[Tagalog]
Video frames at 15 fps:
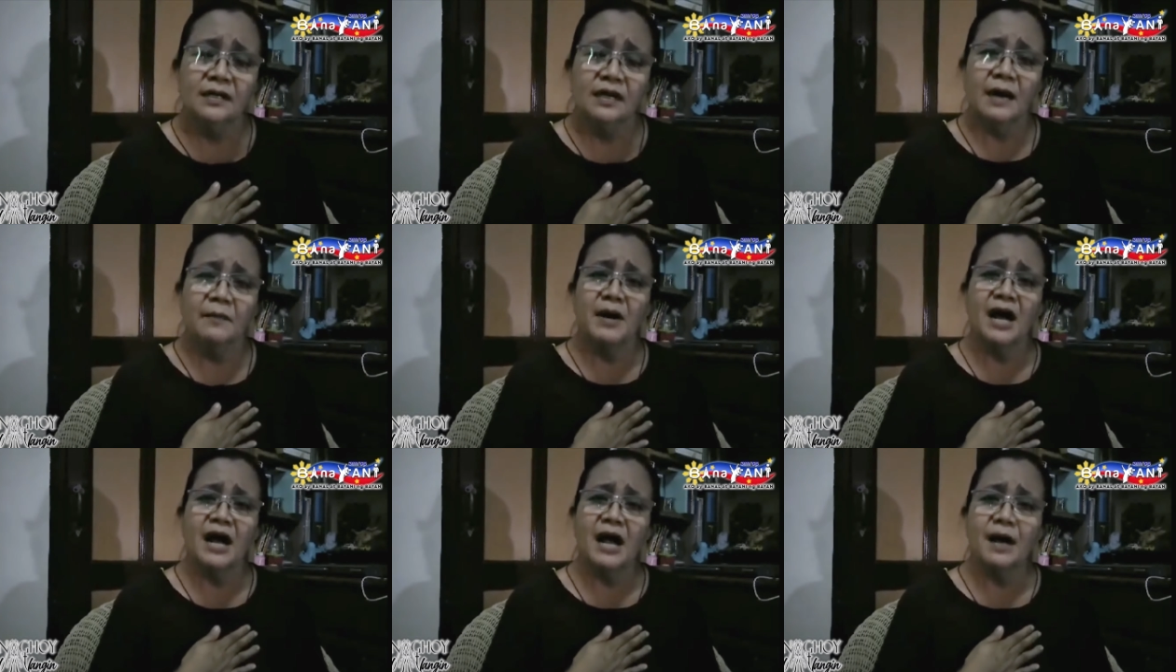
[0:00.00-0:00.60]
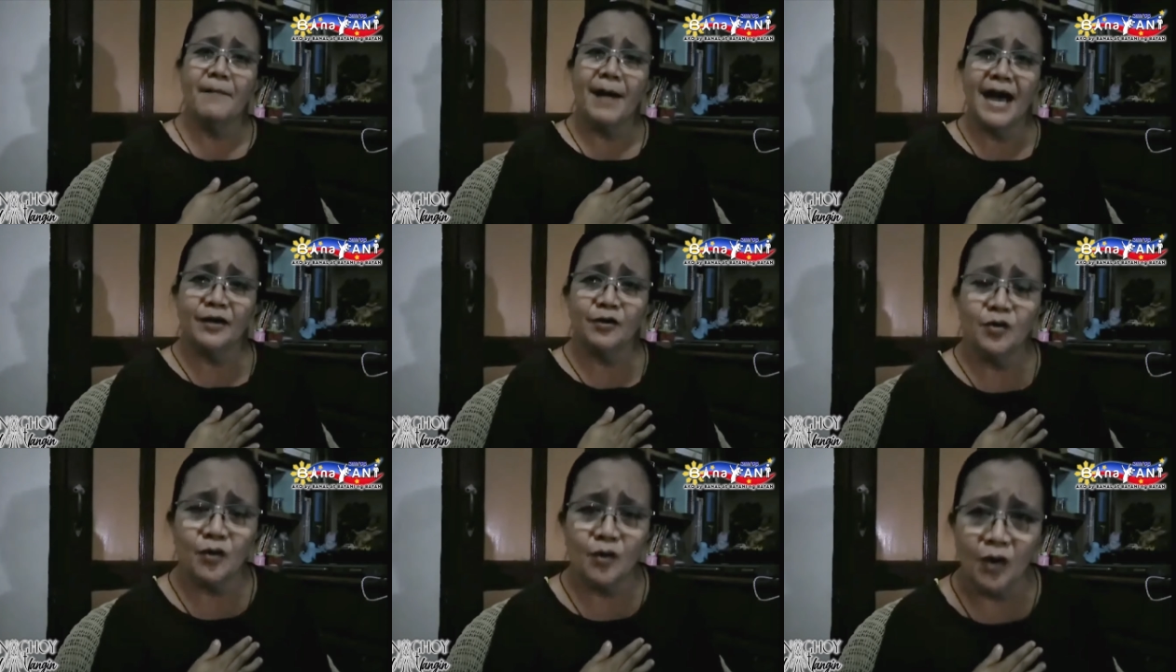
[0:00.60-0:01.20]
ang mga
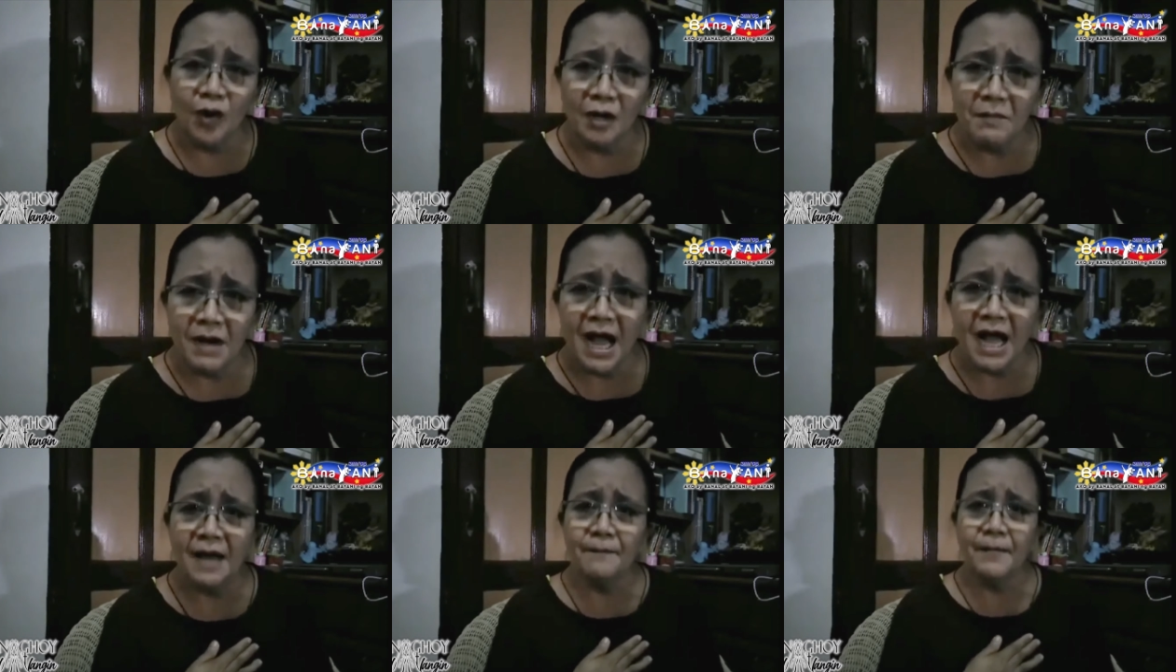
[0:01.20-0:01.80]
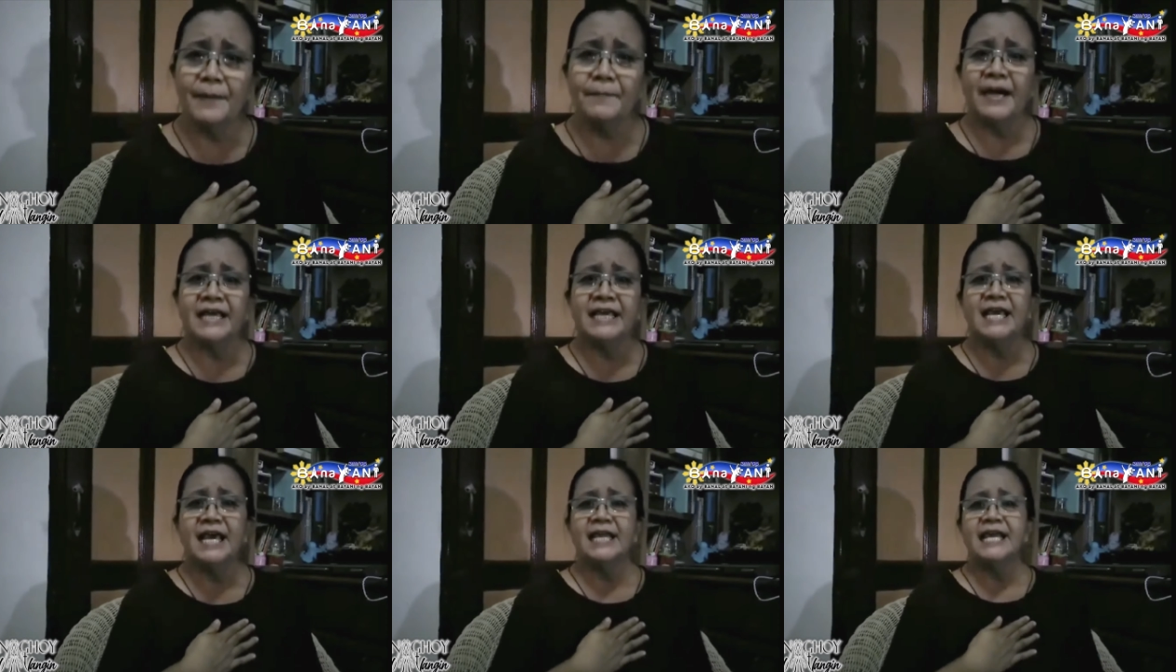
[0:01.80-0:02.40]
kabaro ko, ang mga
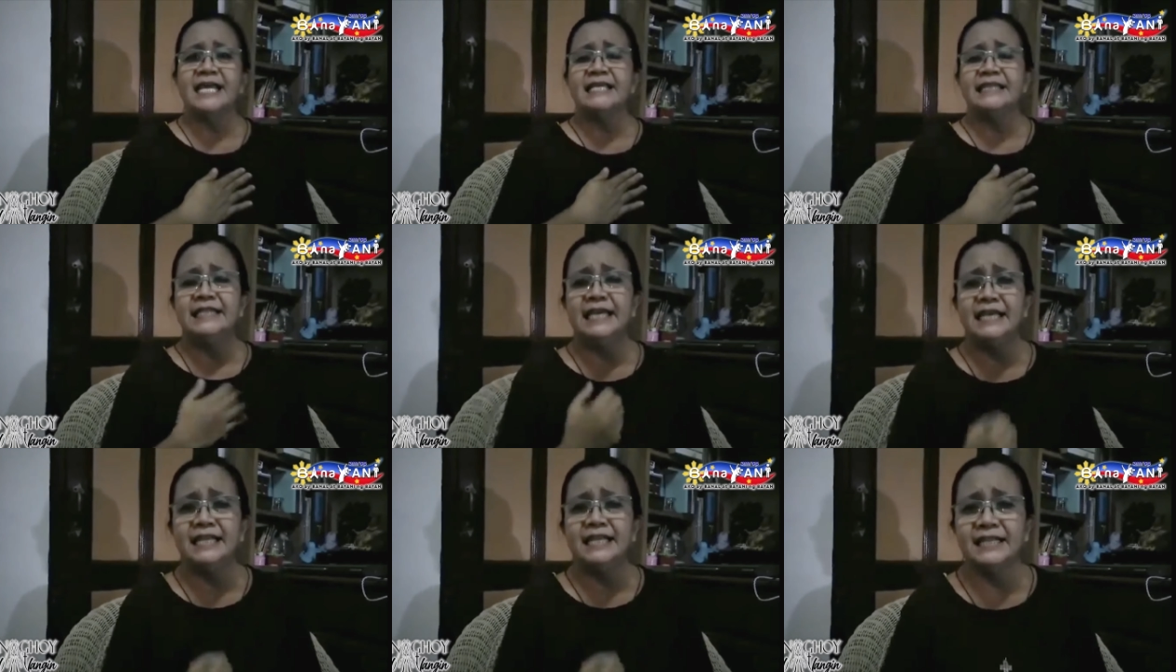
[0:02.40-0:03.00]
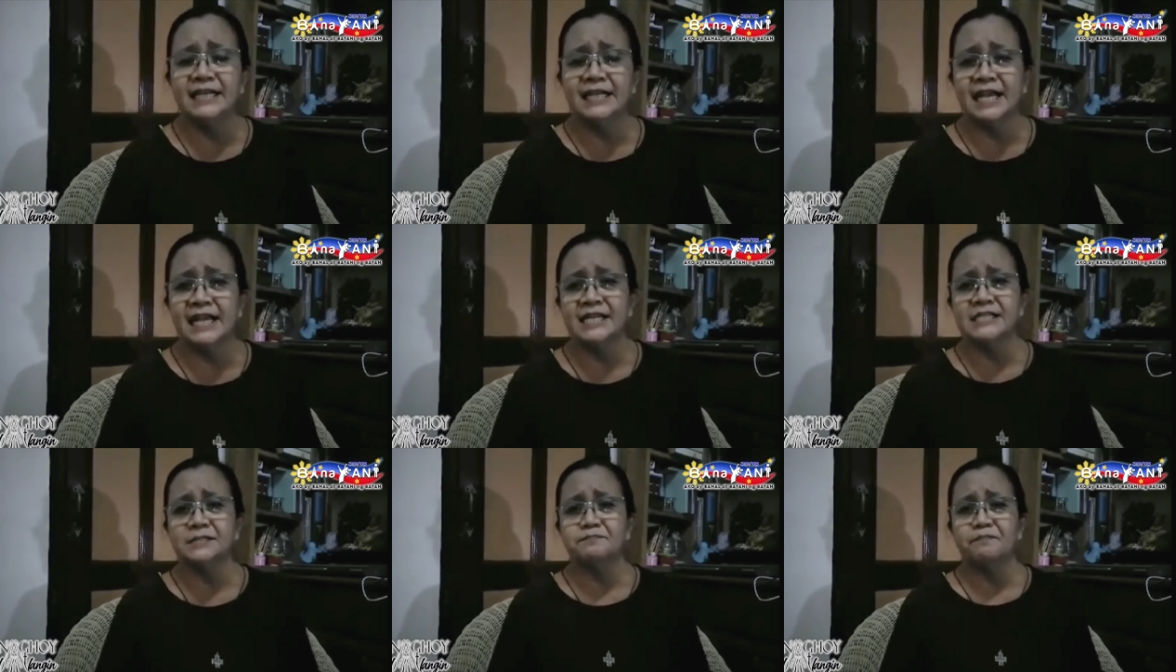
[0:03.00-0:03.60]
kababaihan na hindi na
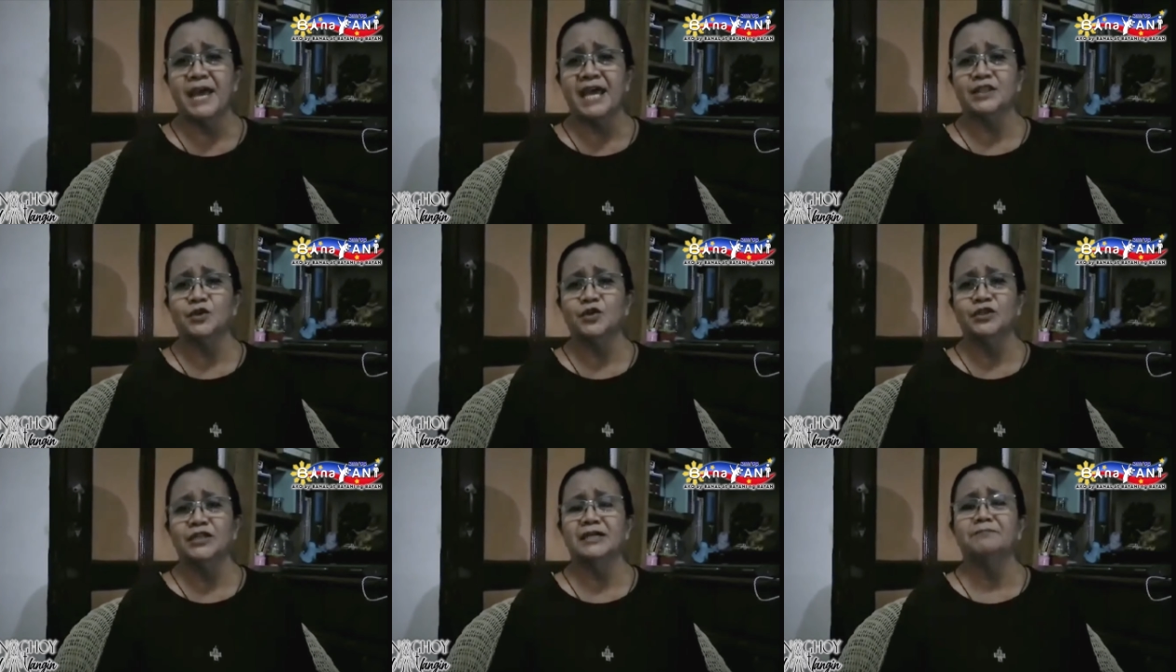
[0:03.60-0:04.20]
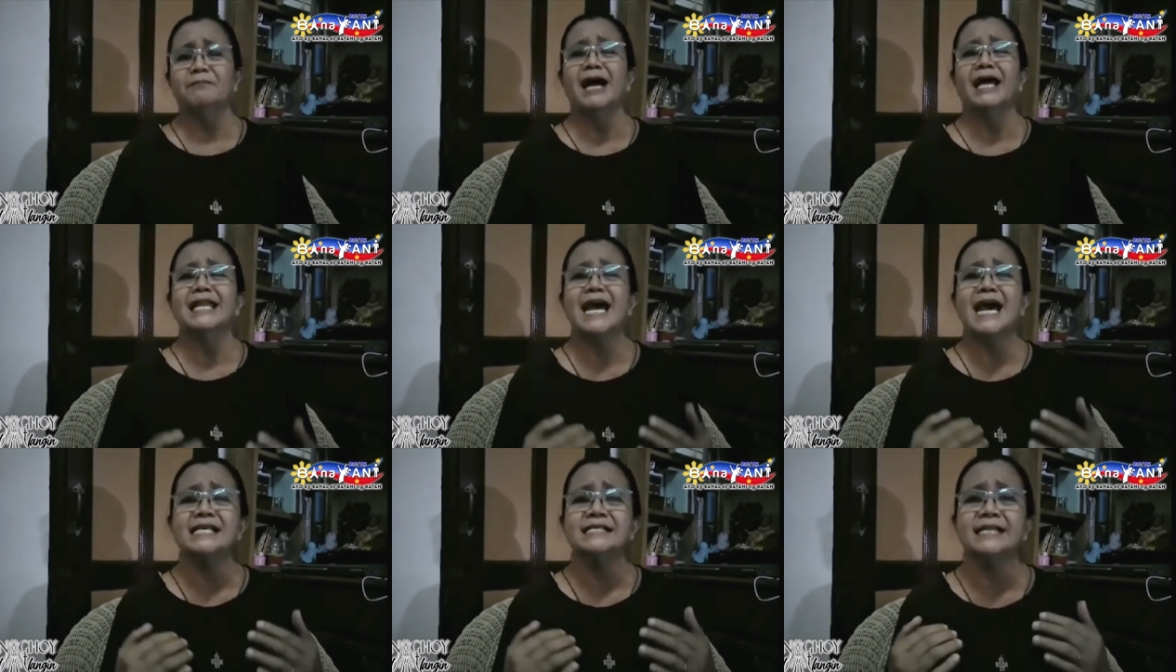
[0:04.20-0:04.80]
nirerespeto ng mga
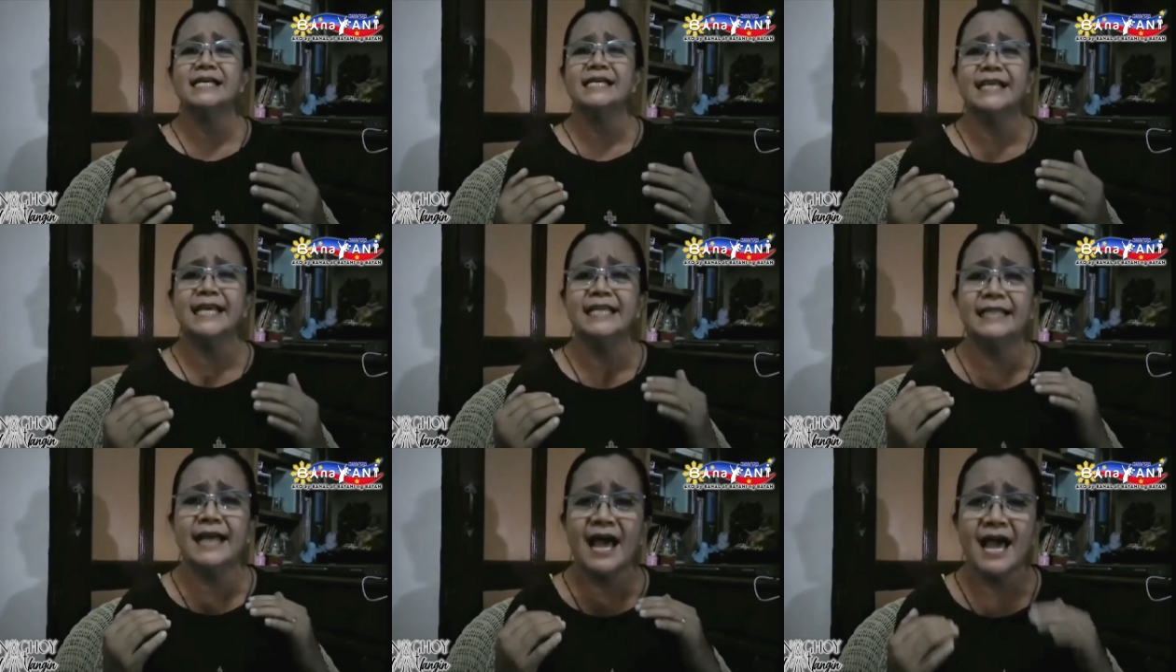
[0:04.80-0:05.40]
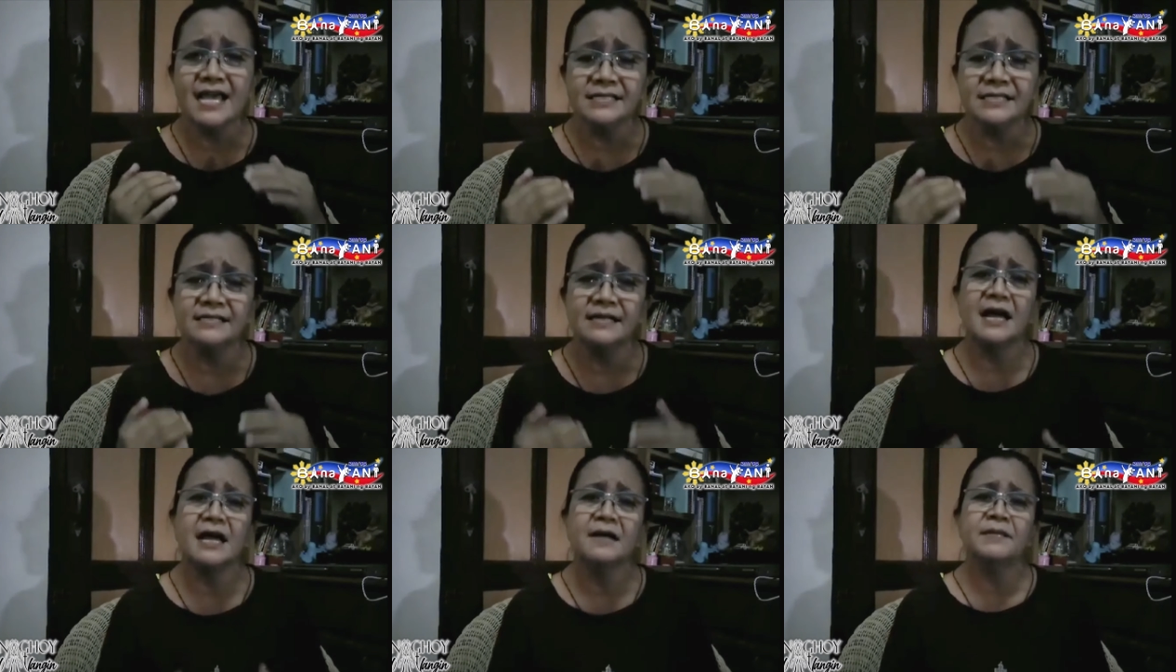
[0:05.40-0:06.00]
nasa sa itaas
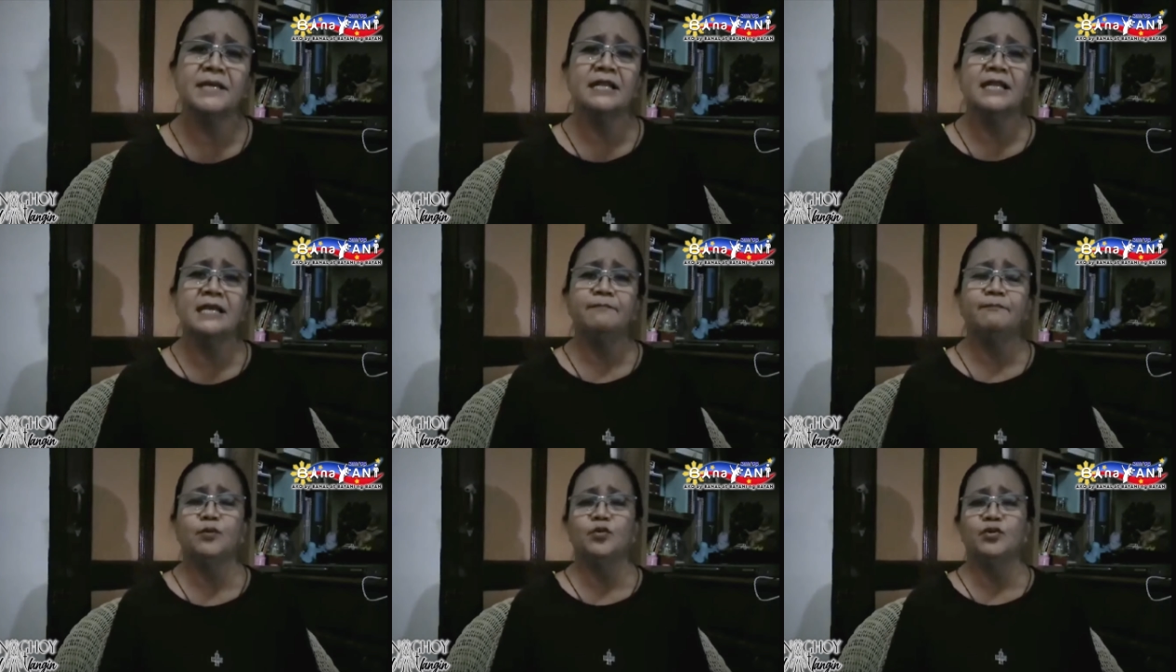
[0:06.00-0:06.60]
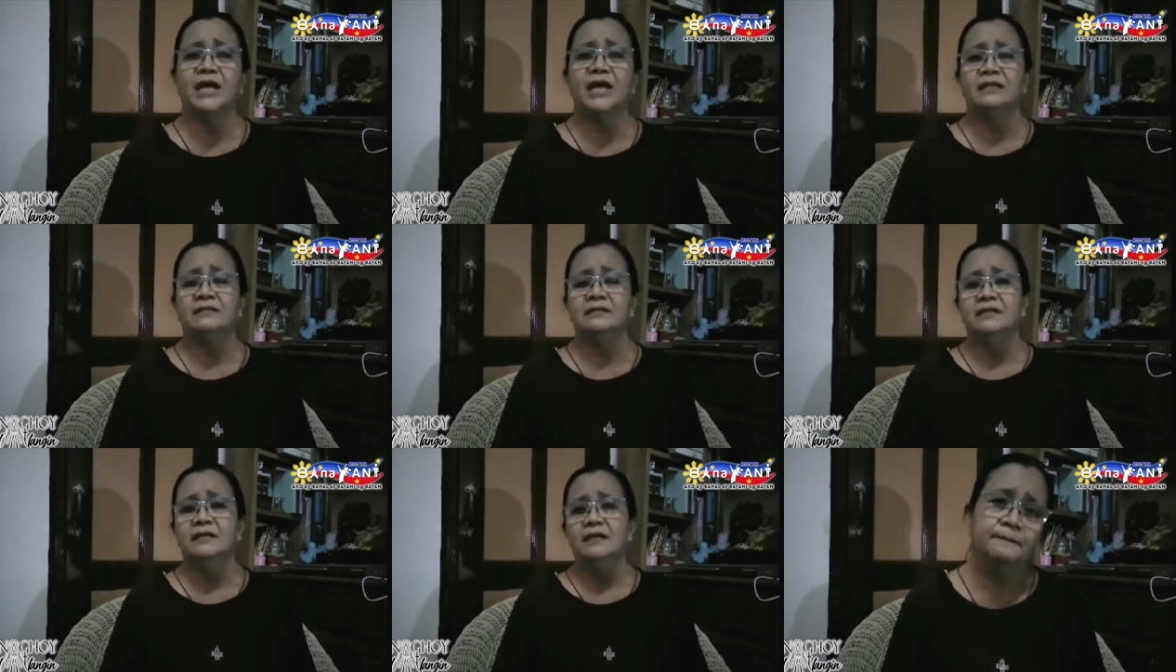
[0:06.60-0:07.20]
ng aming
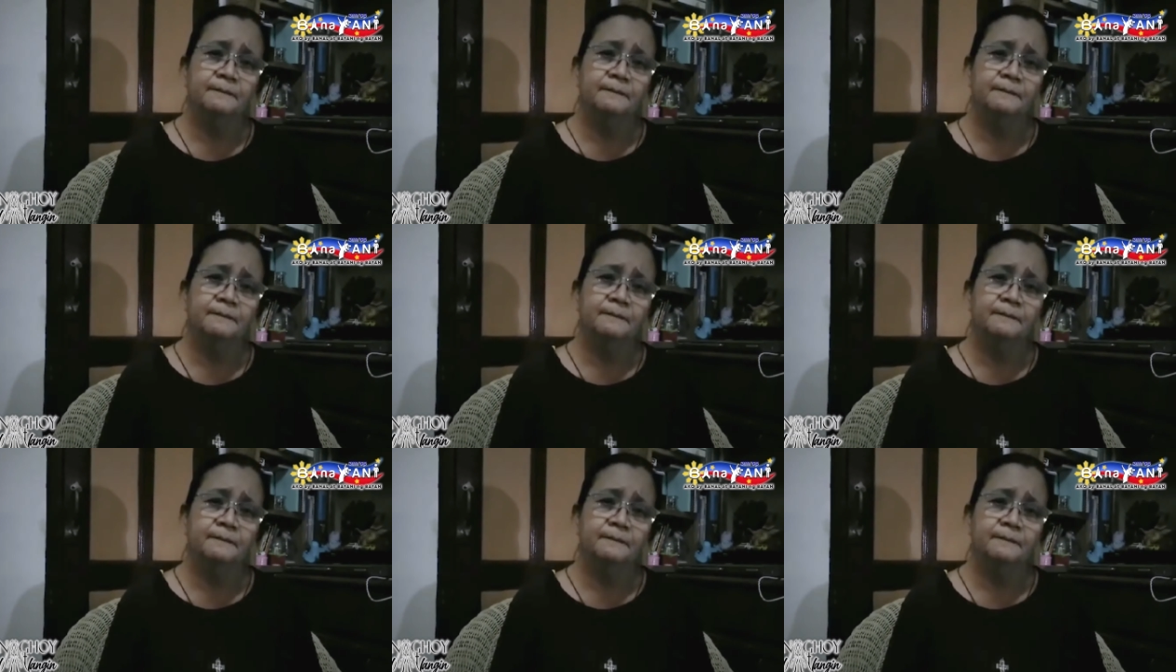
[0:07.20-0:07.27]
lipunan.